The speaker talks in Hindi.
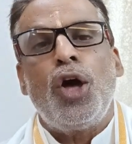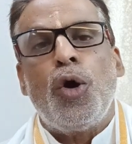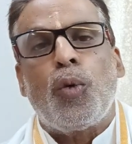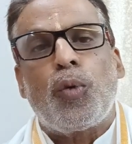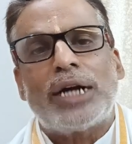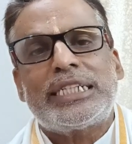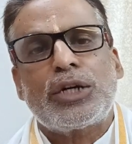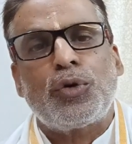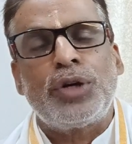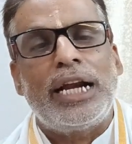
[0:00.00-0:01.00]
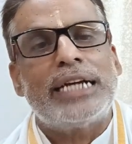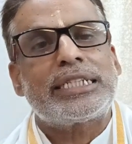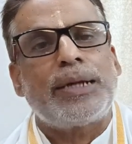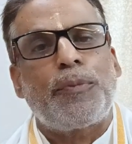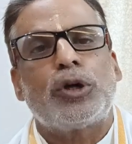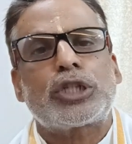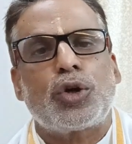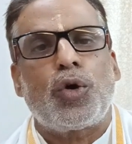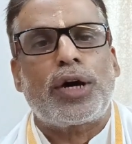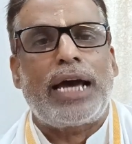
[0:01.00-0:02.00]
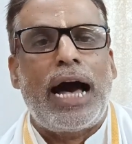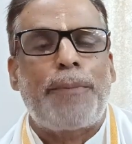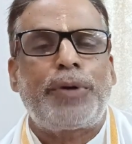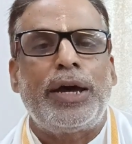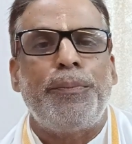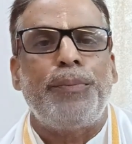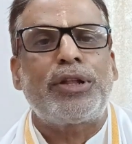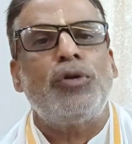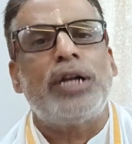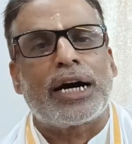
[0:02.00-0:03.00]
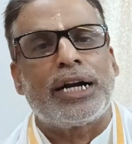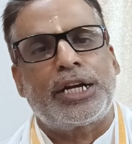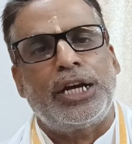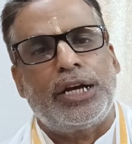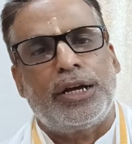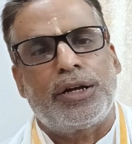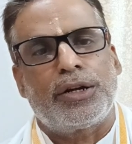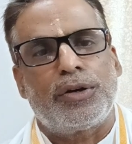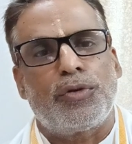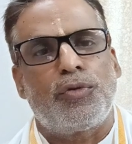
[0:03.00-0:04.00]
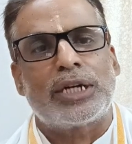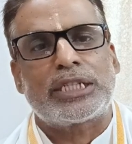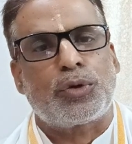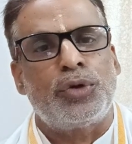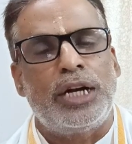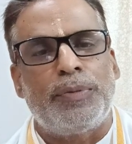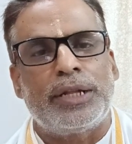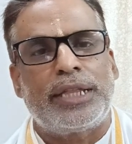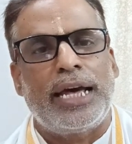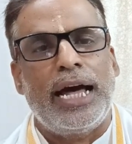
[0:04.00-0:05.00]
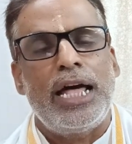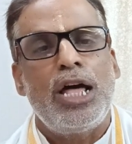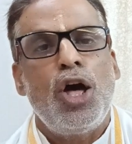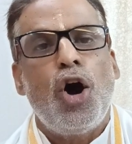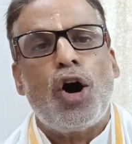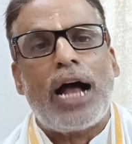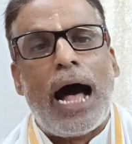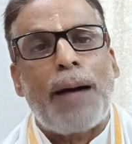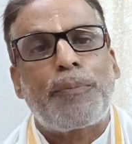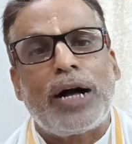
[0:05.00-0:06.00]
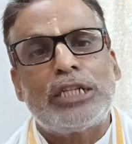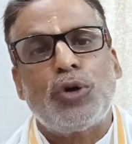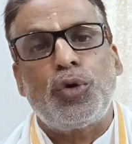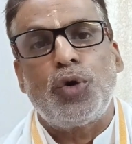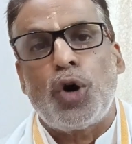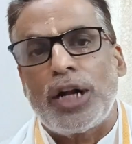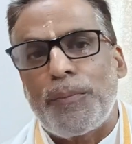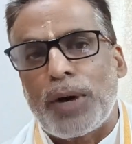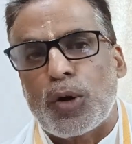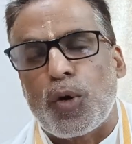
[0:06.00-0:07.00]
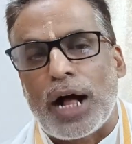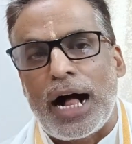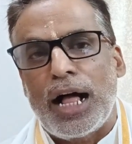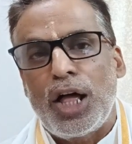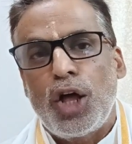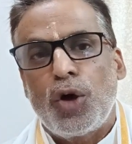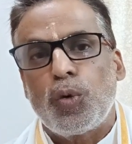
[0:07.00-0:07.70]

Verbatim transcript: वर्ष कुंडली सपोज करो कि आपकी मिथुन लग्न की वर्ष कुंडली बनती है और आपका जो नौ नंबर होगा वो